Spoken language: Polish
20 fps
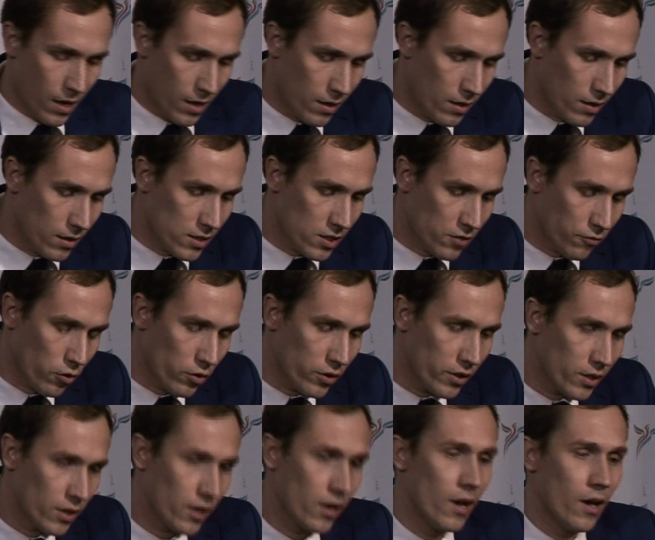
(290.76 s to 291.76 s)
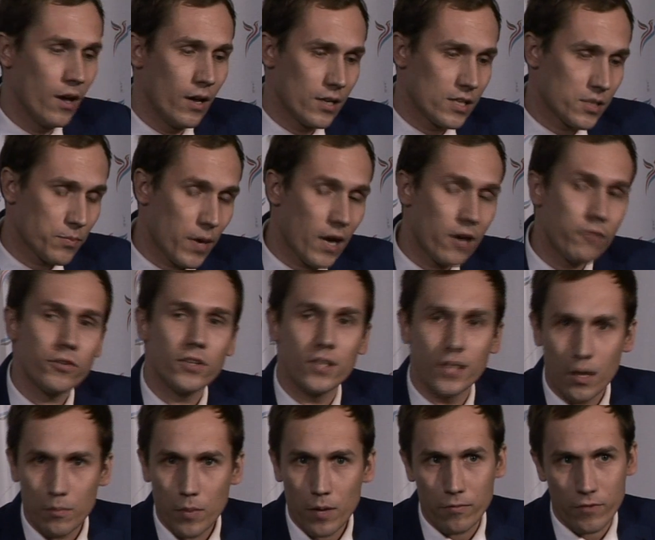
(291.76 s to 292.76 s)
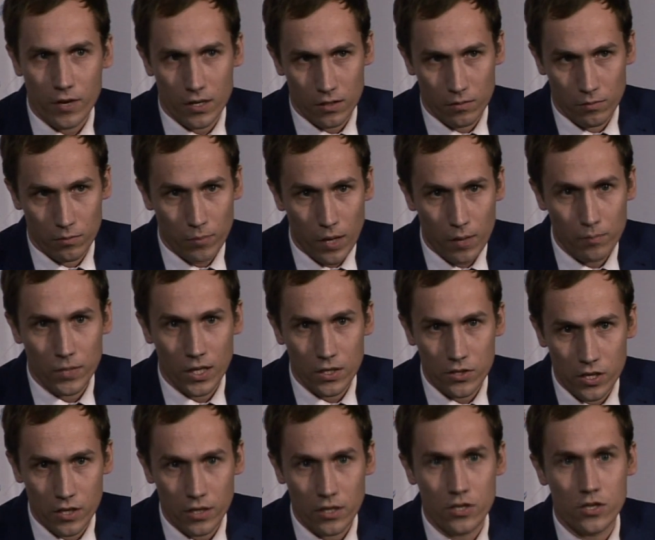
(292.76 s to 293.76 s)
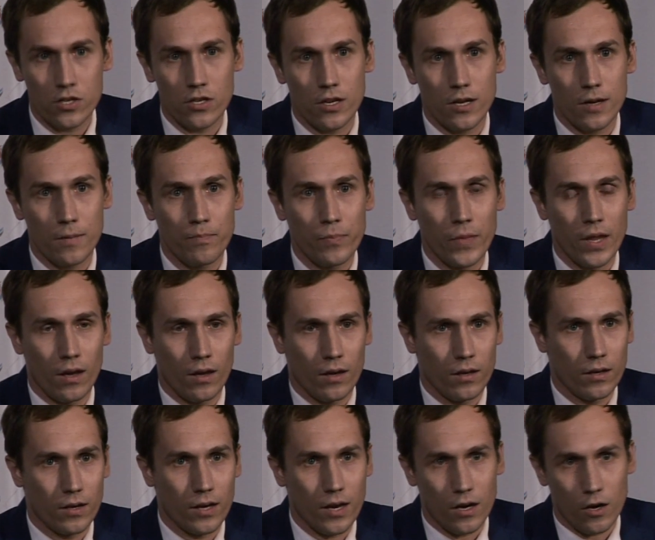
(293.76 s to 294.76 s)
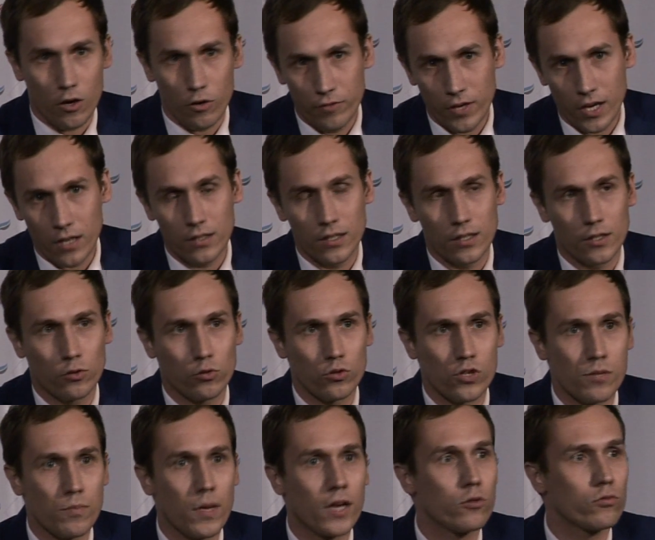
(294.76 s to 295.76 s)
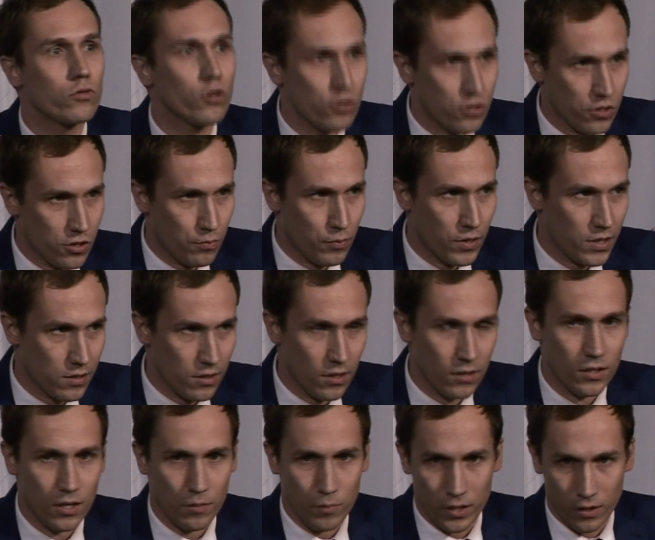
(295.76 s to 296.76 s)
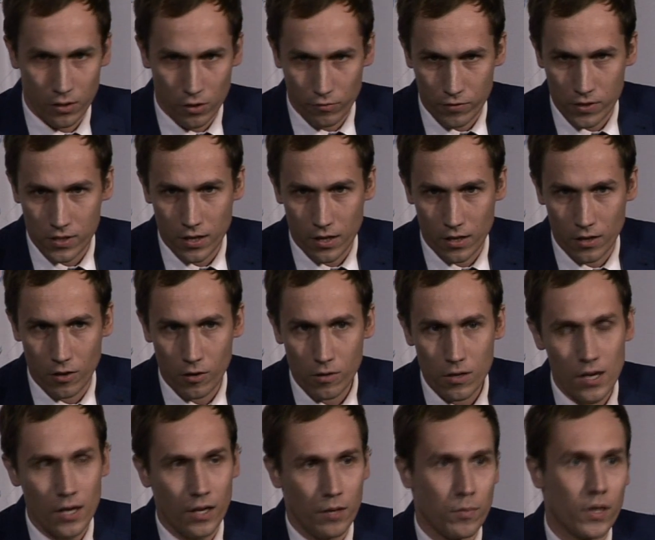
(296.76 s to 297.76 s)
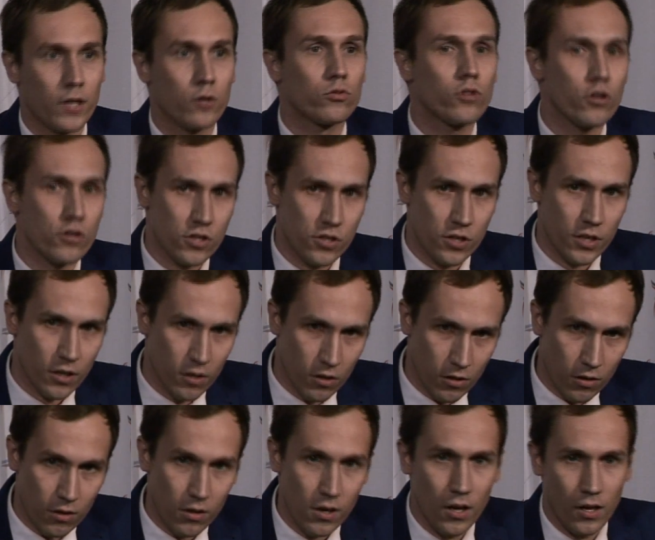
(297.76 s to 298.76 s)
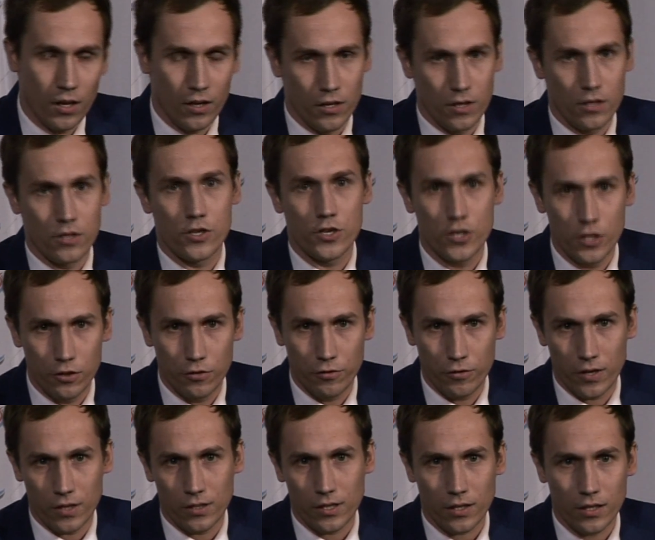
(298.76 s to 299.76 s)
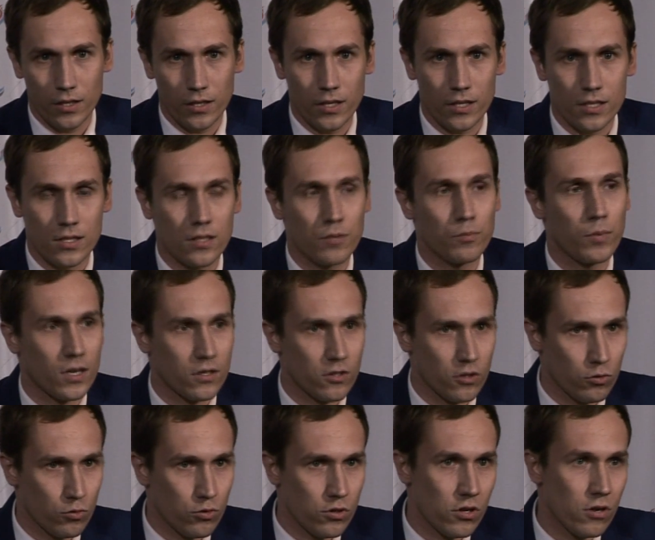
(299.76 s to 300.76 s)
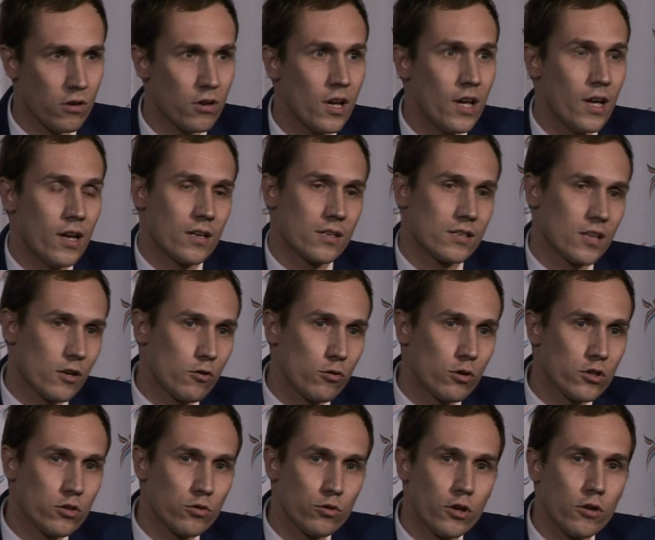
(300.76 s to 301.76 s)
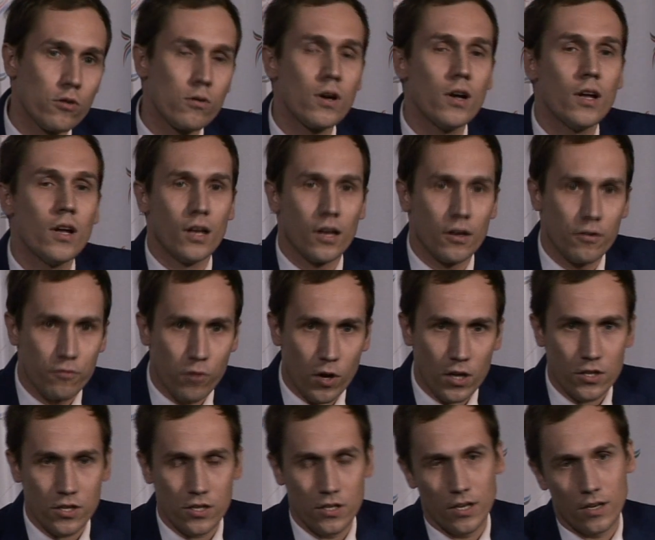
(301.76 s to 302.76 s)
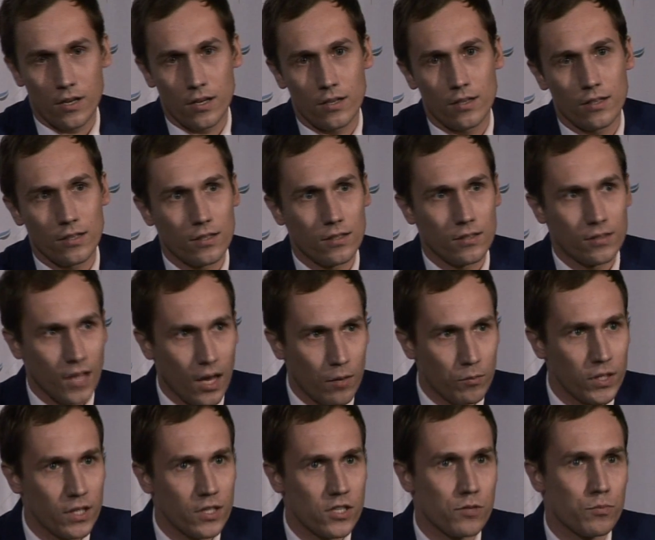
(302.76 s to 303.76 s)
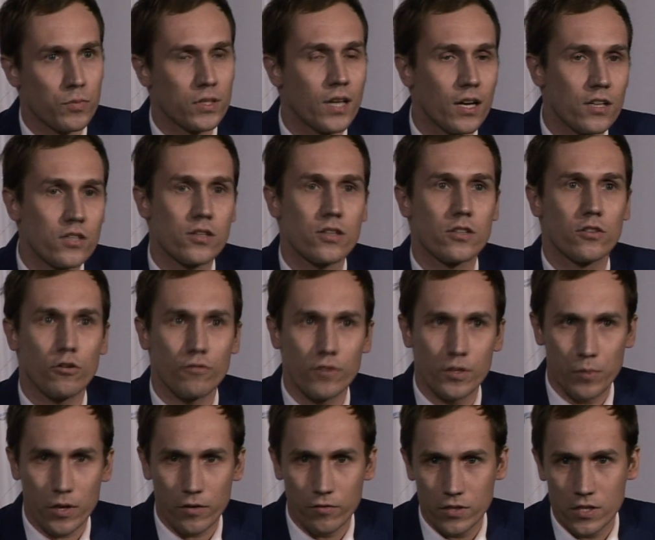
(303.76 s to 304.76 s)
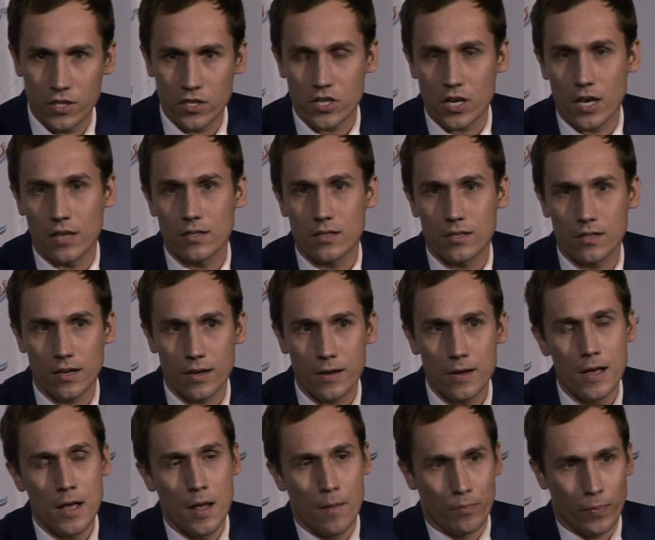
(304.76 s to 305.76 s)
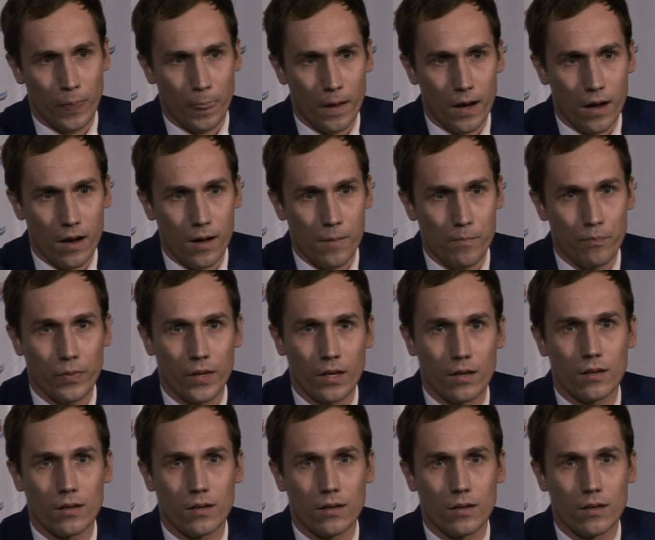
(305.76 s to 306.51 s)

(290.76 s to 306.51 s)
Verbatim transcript: e, swoich spraw i ja mam, mam nadzieję, że e, krakowianie, którzy mają dość prezydenta Majchrowskiego, mają dość jego e, sitwy, a takich jest bardzo dużo, zagłosują e, właśnie na mnie, żeby dać nowej prawicy szansę na